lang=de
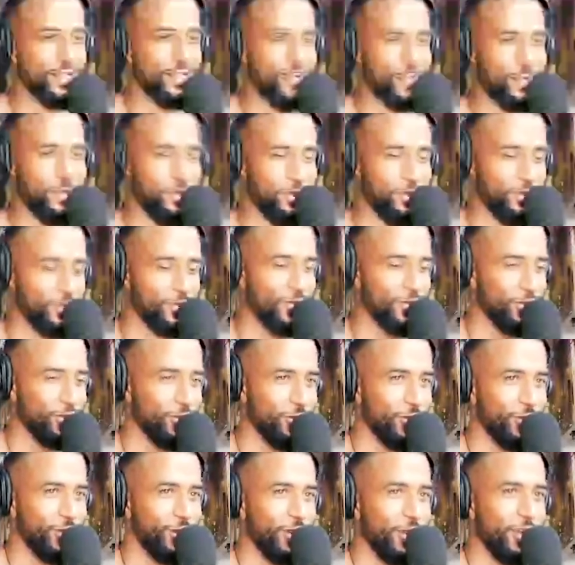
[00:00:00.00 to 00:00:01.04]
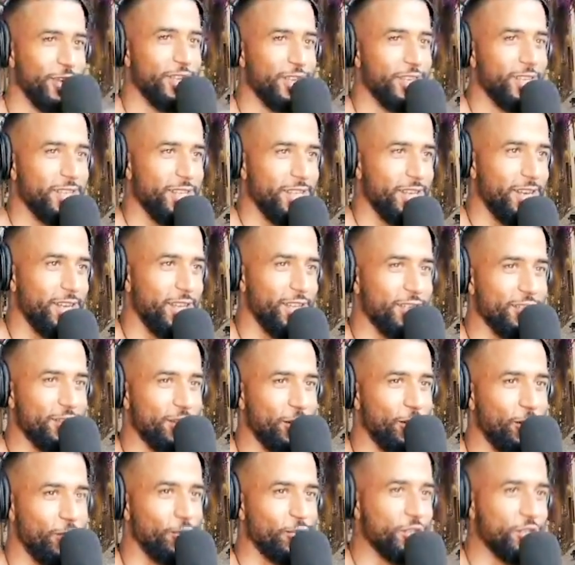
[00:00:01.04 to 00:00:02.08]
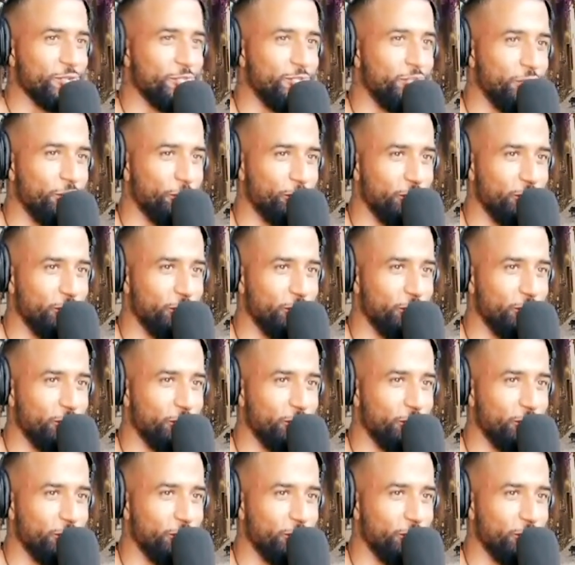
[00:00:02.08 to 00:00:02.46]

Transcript: Ihre Stimme ist so leicht rauchig